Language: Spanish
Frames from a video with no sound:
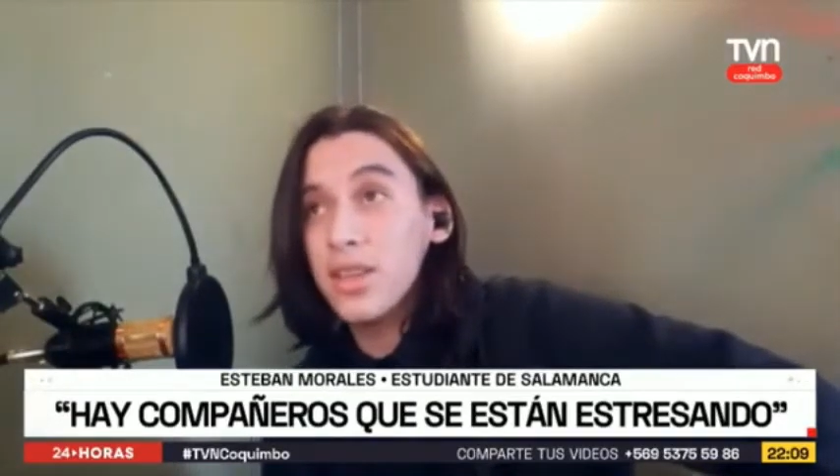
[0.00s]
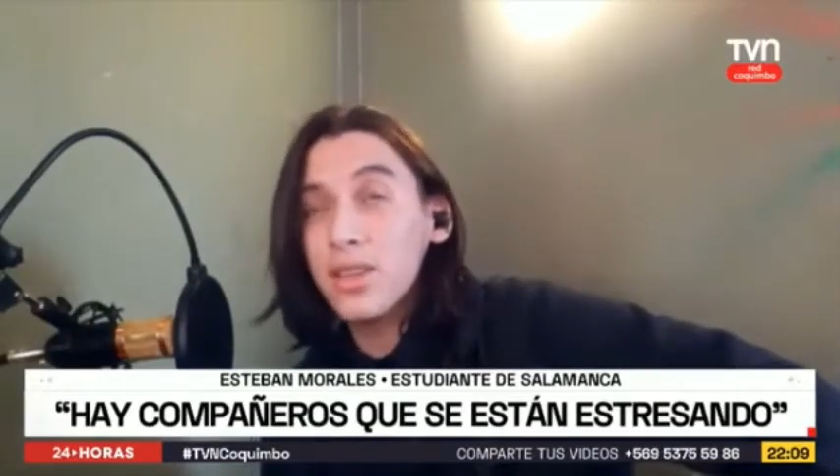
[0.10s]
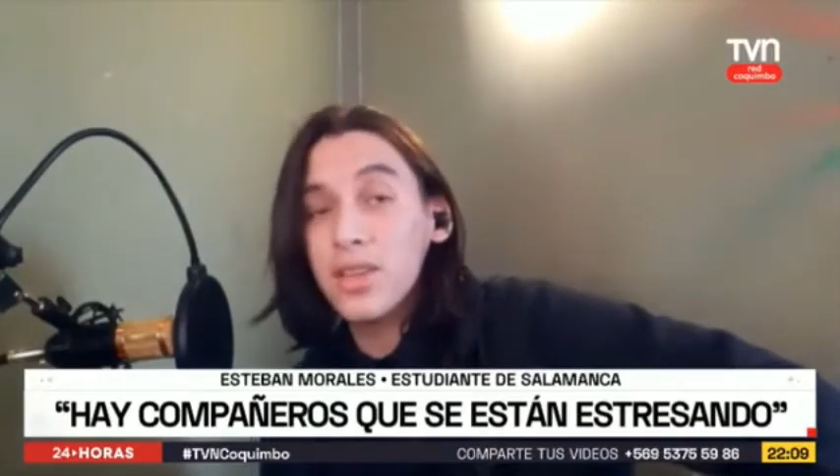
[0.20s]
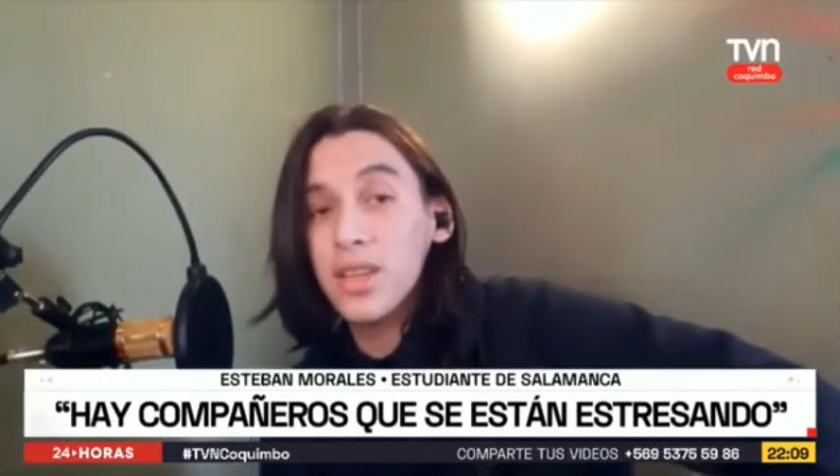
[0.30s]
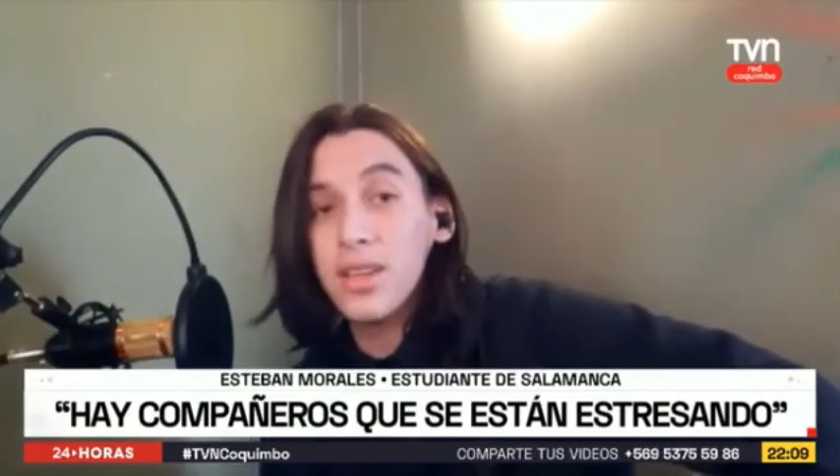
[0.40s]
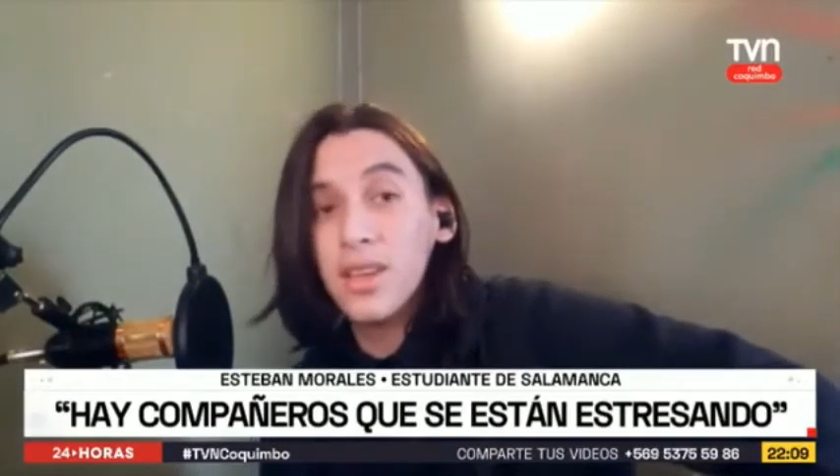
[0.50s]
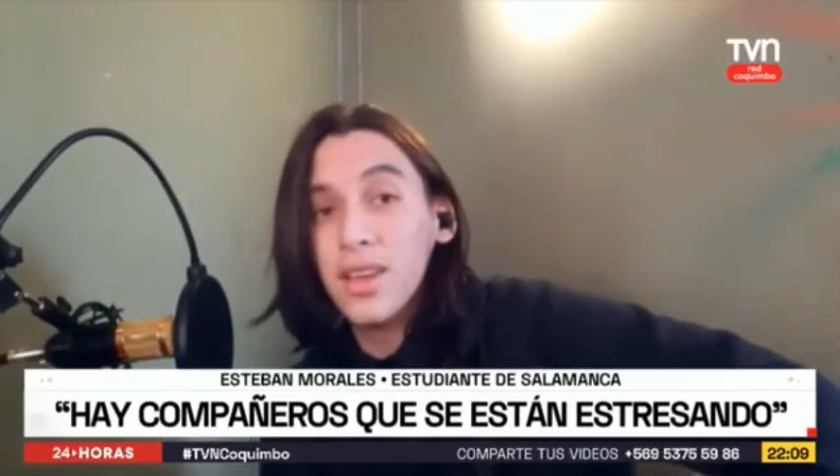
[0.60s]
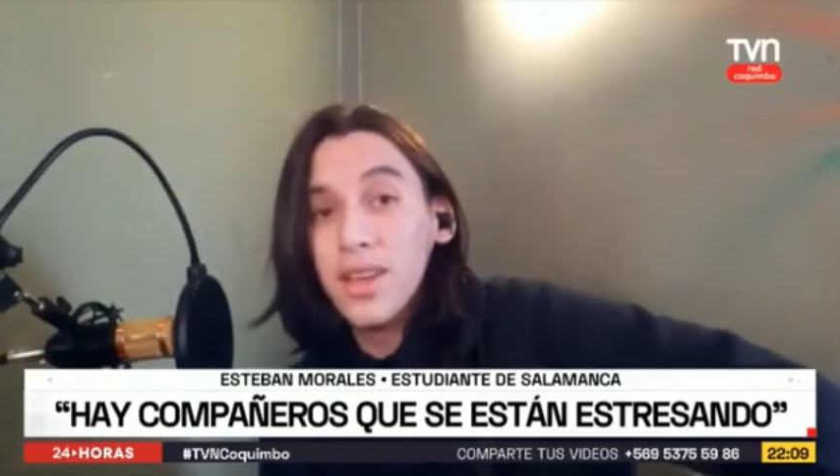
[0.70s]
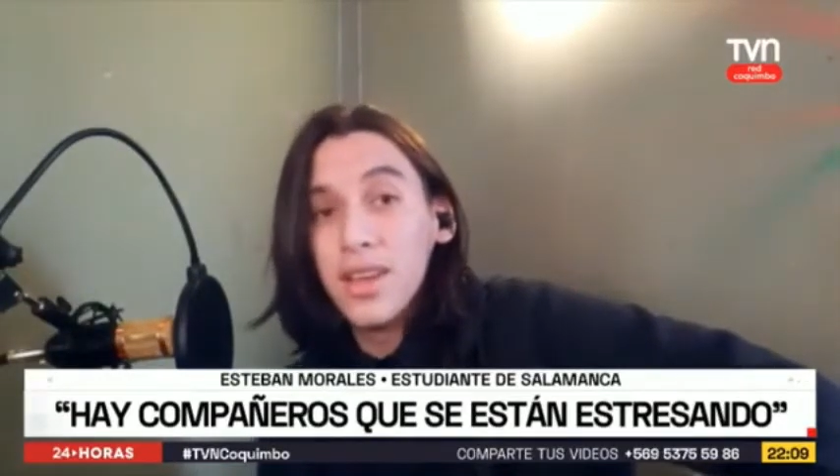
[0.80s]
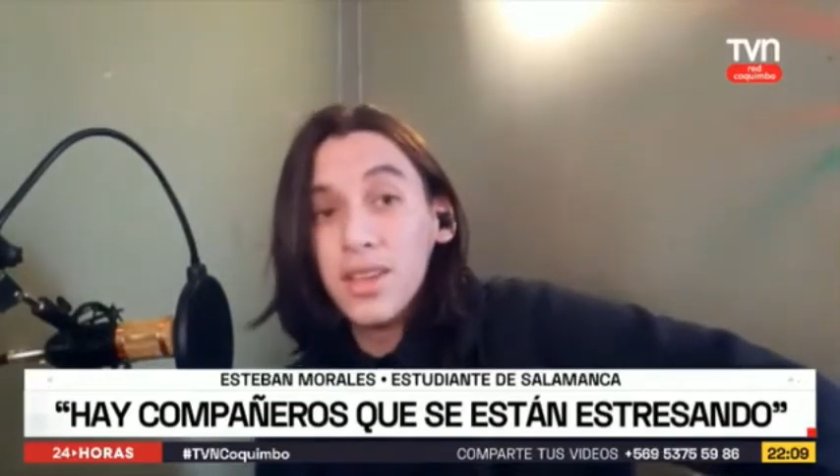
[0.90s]
hay niñas que
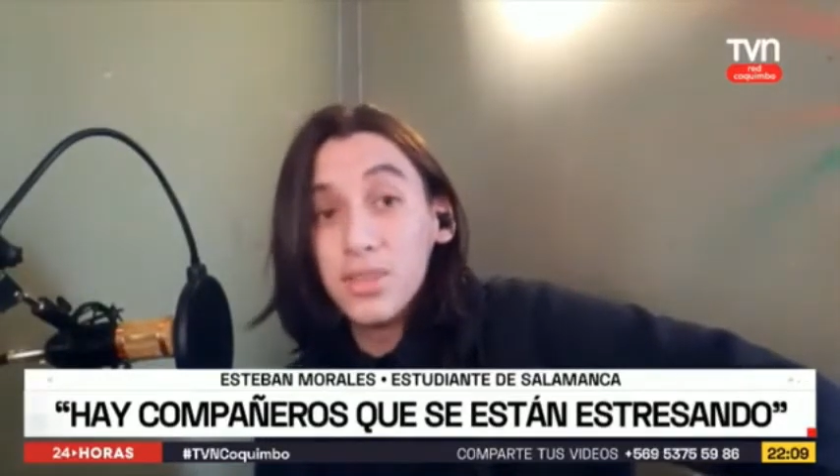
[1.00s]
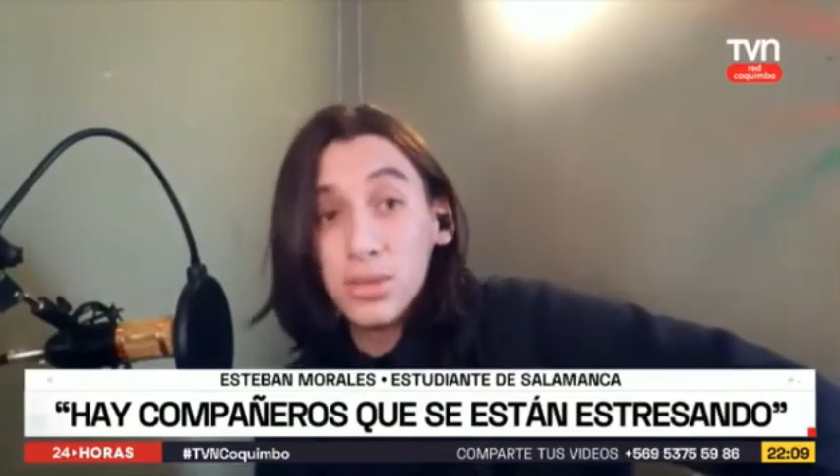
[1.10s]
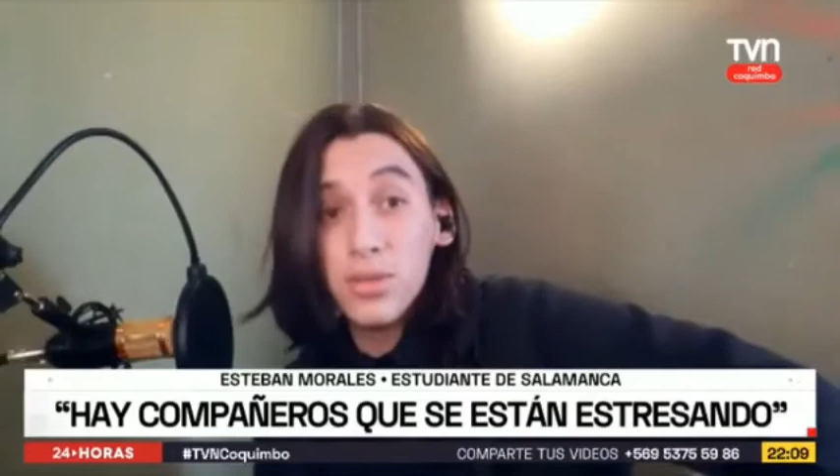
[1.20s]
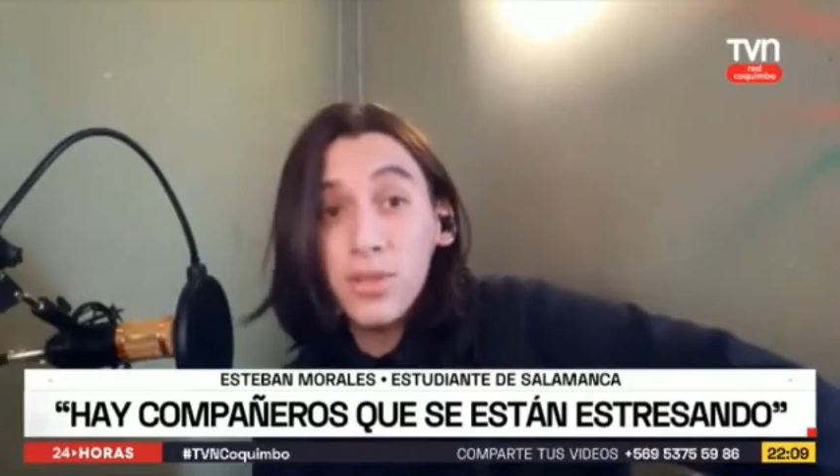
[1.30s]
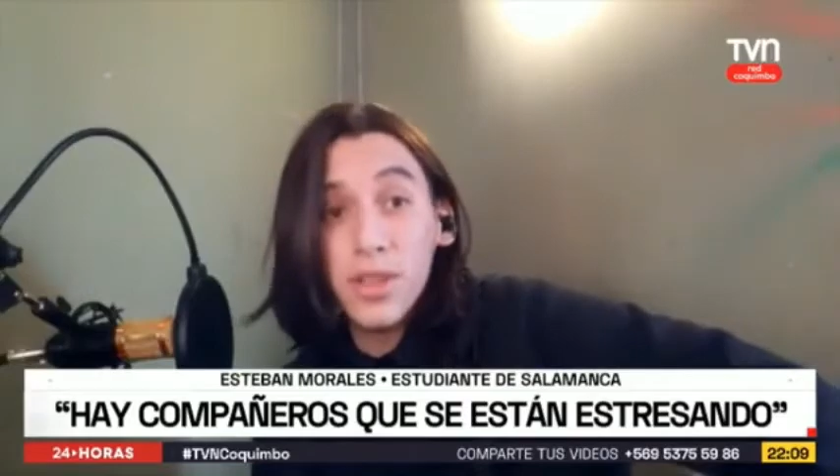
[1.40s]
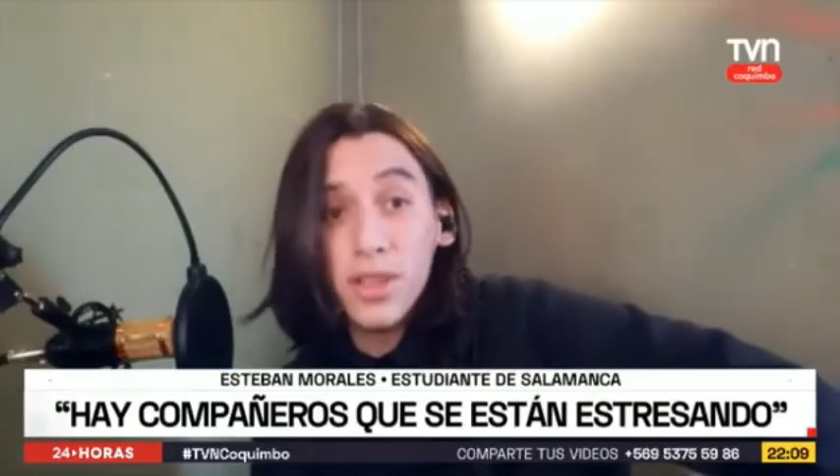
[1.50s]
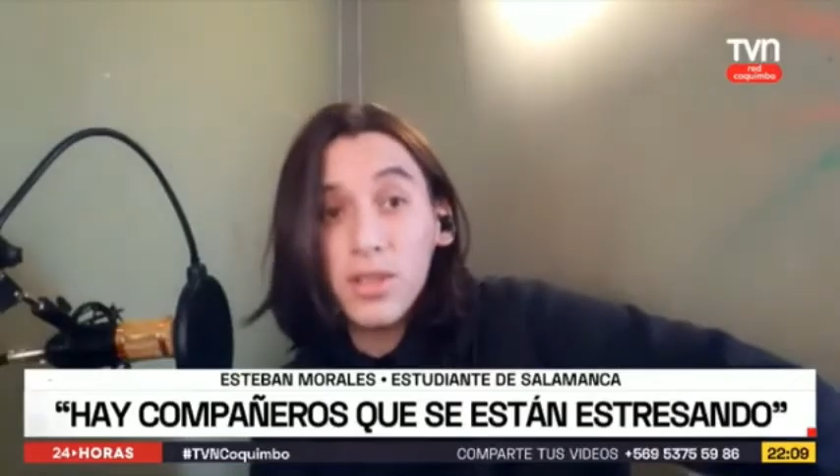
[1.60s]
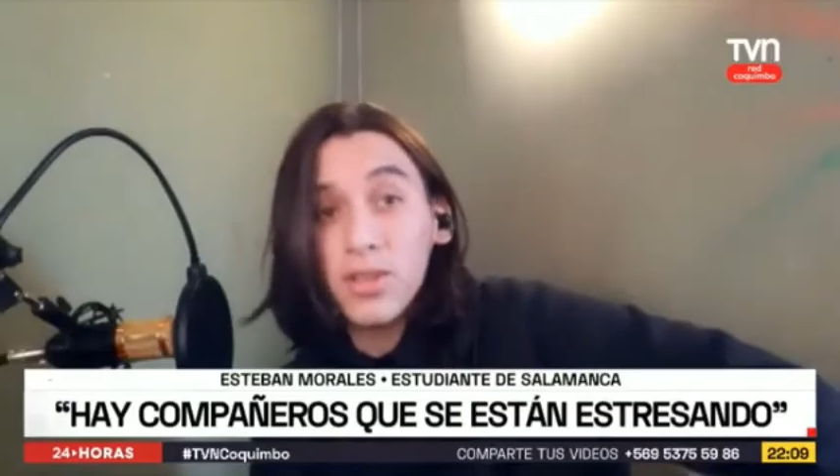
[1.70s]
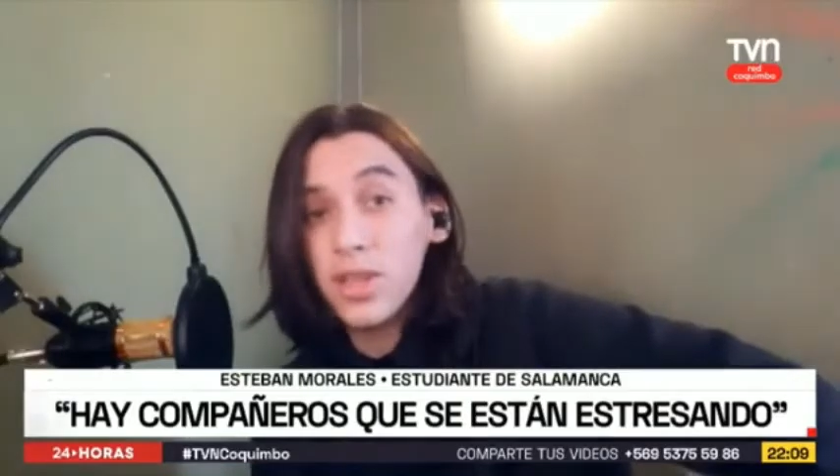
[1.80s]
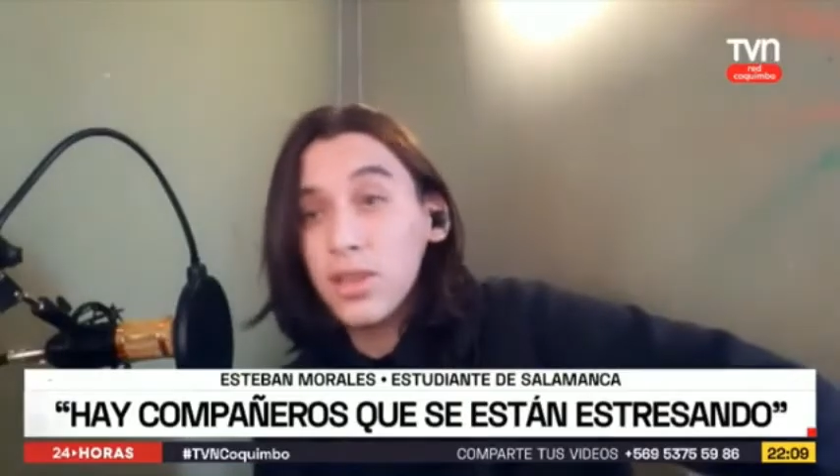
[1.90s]

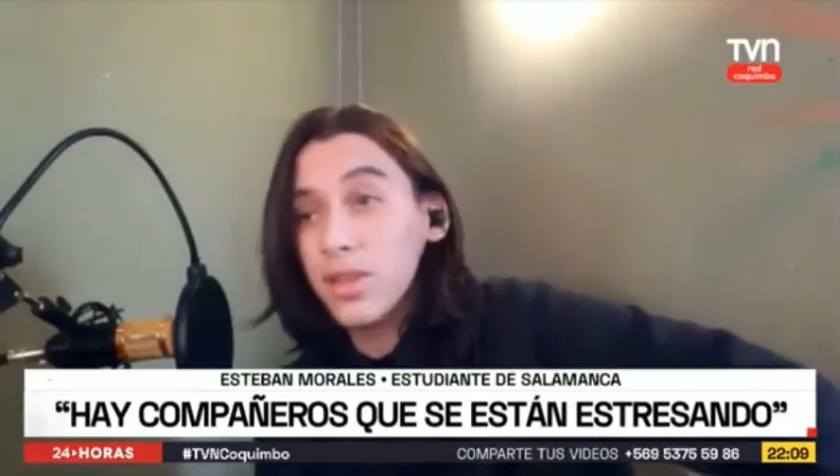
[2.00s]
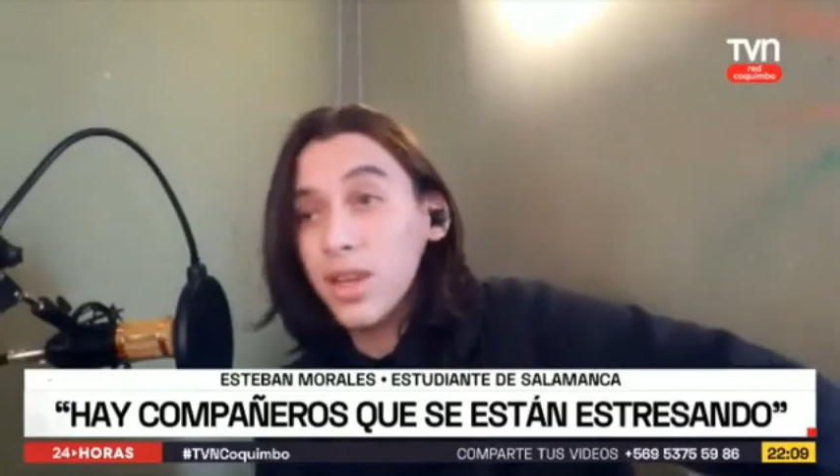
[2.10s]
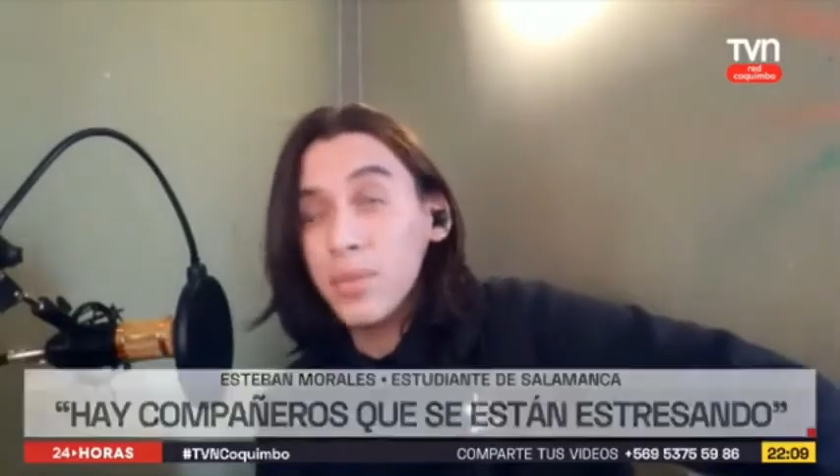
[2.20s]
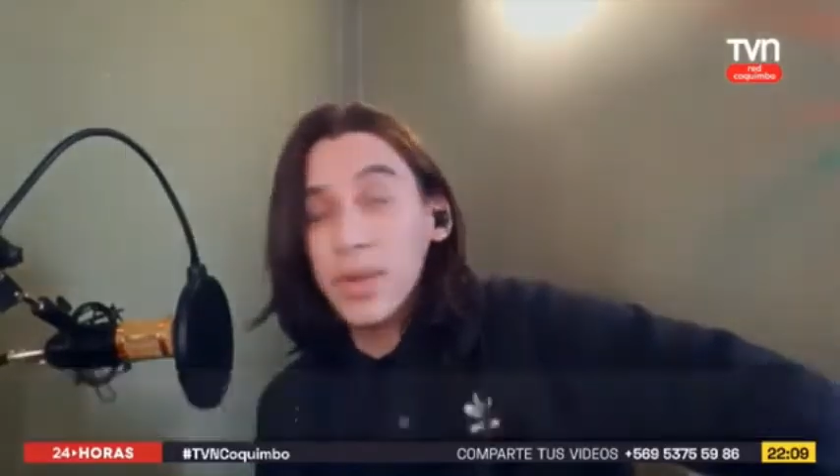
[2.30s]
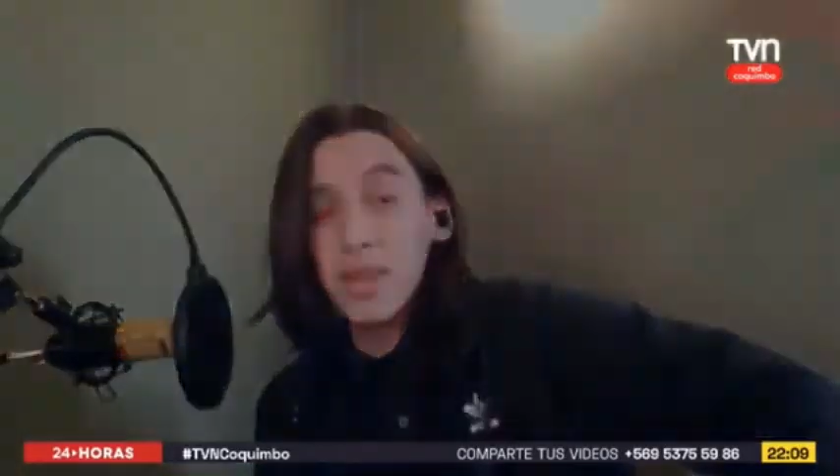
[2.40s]
sufren con esto de